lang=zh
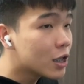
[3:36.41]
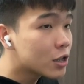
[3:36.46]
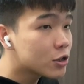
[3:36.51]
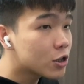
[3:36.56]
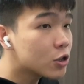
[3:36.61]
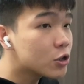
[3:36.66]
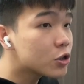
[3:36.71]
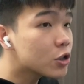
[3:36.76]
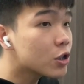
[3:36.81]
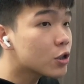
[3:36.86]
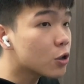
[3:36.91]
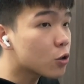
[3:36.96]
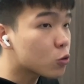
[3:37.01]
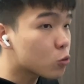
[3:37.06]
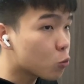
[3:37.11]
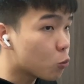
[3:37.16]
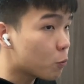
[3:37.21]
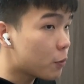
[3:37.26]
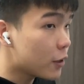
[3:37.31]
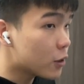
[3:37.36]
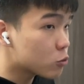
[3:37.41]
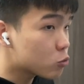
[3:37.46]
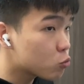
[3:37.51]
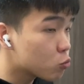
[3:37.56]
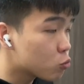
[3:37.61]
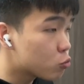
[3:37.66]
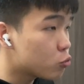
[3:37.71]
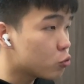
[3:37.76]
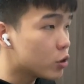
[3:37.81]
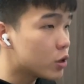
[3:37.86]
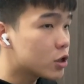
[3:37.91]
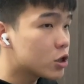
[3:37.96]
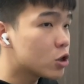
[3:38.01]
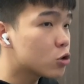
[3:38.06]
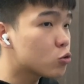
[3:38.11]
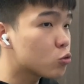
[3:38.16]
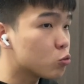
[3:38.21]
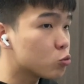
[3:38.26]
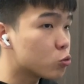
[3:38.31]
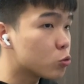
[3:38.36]
真正的图片数据是
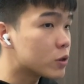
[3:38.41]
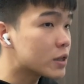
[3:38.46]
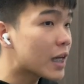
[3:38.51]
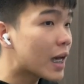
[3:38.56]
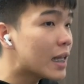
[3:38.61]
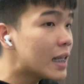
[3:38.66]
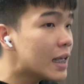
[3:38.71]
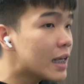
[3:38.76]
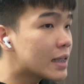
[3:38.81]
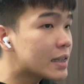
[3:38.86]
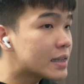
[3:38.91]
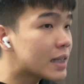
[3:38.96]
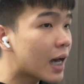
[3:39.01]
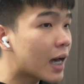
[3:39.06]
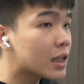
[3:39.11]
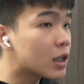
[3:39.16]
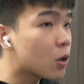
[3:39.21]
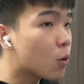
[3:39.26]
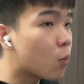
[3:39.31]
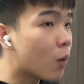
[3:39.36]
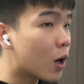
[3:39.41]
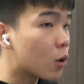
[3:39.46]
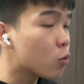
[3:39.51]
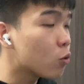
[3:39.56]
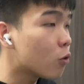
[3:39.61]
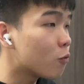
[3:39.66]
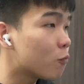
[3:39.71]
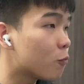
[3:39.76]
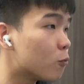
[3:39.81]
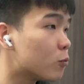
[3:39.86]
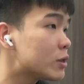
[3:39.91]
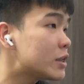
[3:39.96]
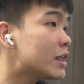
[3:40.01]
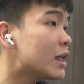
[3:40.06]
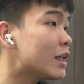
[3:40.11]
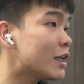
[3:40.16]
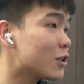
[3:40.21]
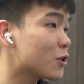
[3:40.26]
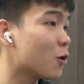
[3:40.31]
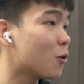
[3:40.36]
储存在链下的网络服务器
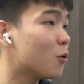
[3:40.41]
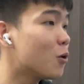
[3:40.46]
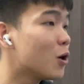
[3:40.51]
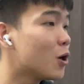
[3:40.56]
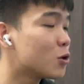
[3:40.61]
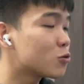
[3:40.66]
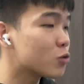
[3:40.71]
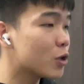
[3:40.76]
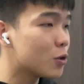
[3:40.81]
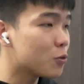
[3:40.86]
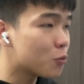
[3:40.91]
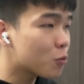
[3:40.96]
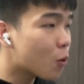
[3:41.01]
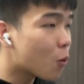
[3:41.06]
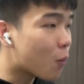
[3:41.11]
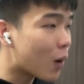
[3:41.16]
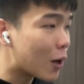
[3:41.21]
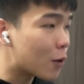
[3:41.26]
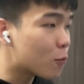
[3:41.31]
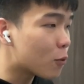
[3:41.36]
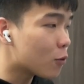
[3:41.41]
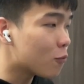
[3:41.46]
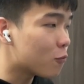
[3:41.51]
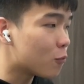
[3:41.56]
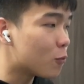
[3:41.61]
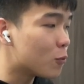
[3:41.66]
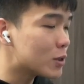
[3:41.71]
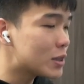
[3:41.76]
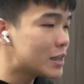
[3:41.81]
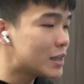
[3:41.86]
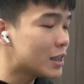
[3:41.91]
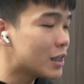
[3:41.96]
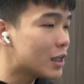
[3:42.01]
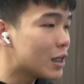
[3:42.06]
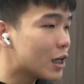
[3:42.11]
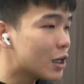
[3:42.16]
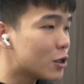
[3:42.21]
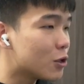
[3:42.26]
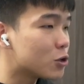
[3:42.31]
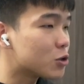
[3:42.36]
里头，所以如果网络服务
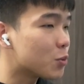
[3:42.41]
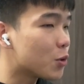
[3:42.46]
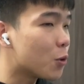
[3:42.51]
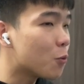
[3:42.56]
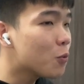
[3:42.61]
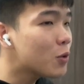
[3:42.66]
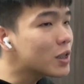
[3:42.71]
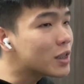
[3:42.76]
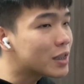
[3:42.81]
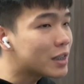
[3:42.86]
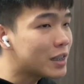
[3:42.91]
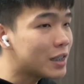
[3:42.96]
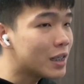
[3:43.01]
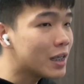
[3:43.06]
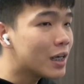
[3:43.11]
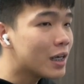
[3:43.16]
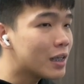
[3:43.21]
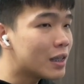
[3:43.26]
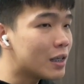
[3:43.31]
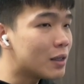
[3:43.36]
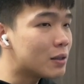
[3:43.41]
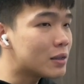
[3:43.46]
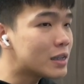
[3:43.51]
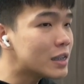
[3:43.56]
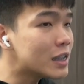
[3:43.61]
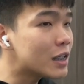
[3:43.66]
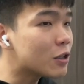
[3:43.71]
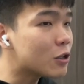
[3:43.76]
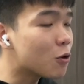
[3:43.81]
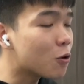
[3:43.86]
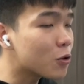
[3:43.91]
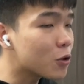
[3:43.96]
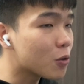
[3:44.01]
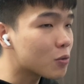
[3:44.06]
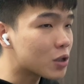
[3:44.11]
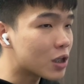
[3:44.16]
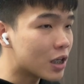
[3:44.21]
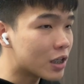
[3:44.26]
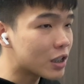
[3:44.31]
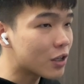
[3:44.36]
器有什么问题，你自己拥
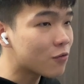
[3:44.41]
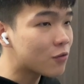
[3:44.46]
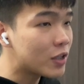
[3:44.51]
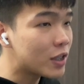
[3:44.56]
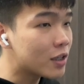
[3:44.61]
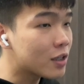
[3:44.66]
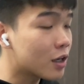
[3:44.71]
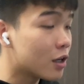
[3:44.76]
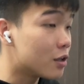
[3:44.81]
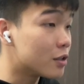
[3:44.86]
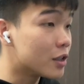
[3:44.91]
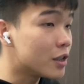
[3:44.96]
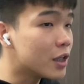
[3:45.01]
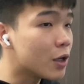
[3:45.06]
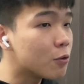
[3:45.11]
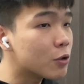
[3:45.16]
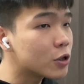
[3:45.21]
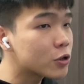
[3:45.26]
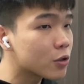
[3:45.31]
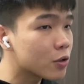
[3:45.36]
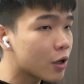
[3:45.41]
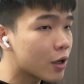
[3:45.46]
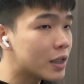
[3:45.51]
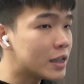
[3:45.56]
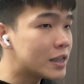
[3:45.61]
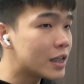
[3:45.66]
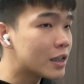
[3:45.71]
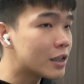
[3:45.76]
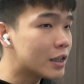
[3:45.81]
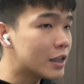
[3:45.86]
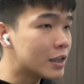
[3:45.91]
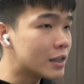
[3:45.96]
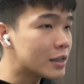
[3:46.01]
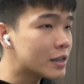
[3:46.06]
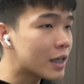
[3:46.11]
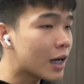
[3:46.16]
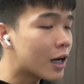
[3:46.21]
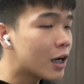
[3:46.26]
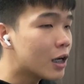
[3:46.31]
有的 N F T 可能也会受到一些的影响，